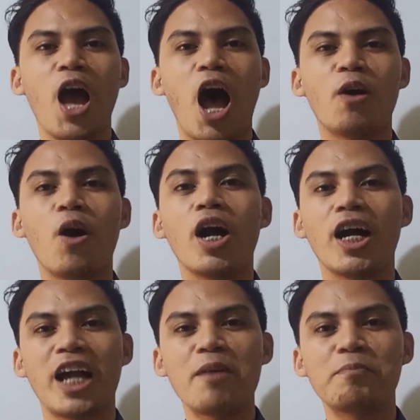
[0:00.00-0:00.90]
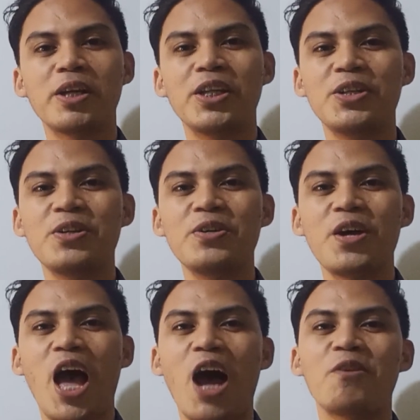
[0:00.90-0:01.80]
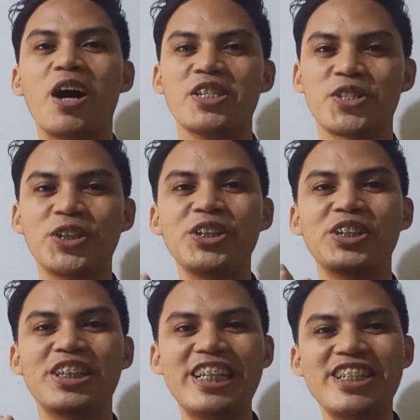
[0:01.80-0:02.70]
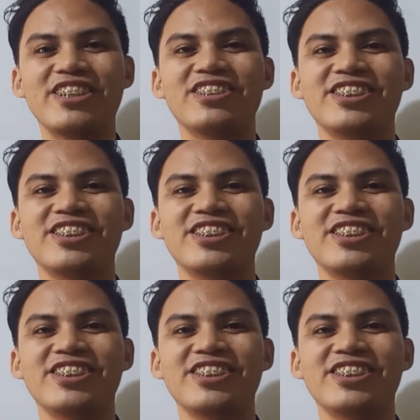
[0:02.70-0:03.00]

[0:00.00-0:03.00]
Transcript: Ako ang kagapay ninyo, ako ang sir ninyo.